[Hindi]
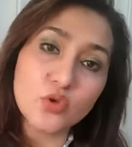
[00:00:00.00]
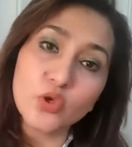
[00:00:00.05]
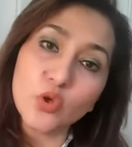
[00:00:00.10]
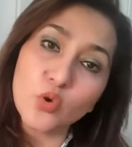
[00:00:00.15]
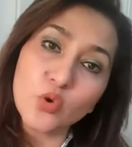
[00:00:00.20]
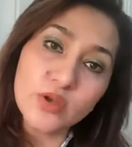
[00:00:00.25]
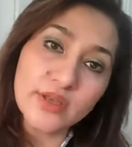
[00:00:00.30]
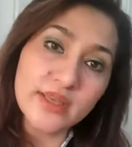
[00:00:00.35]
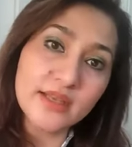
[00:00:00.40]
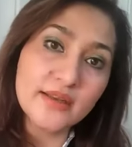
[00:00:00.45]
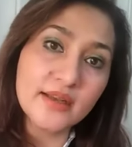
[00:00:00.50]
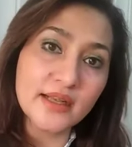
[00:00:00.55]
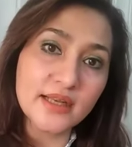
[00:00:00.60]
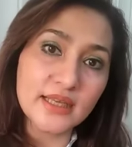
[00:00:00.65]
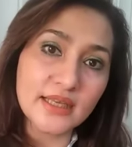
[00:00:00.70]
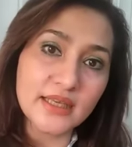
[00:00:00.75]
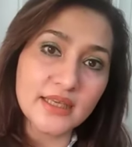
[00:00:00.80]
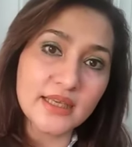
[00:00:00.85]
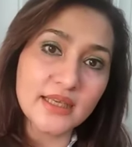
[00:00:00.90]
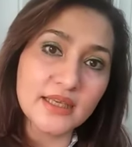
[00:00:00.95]
कोई और ही
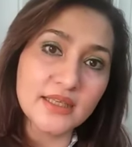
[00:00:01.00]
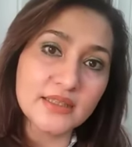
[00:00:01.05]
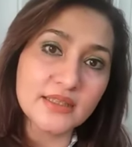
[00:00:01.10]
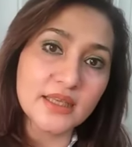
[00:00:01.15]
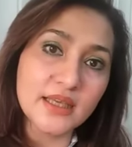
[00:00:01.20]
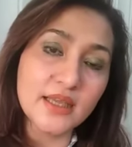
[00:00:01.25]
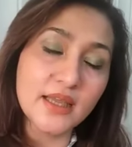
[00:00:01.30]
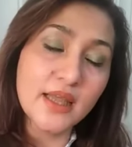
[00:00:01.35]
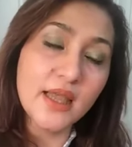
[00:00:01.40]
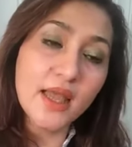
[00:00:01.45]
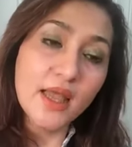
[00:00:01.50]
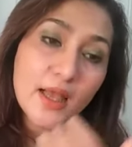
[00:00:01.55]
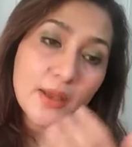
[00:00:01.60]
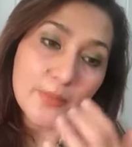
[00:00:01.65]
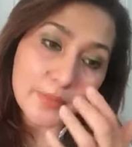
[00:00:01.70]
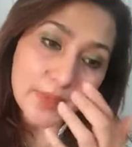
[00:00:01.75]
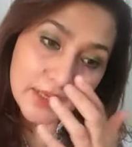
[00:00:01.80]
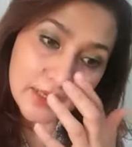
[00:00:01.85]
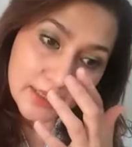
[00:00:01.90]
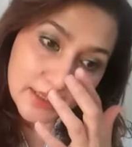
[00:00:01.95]
रंग लेके आता है
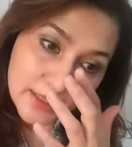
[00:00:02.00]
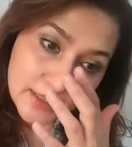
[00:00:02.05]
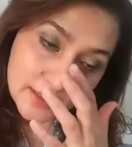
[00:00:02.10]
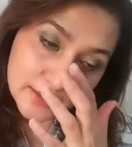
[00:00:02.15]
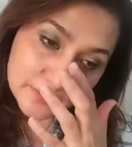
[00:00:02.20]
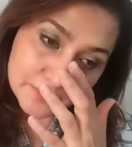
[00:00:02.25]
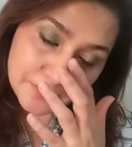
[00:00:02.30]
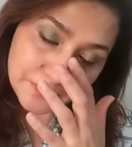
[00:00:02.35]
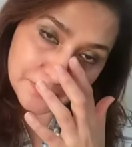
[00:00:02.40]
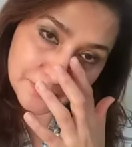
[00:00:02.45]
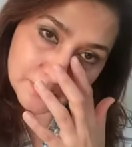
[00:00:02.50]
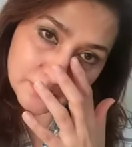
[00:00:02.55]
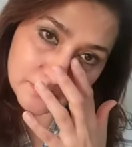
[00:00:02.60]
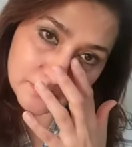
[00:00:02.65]
बहरहाल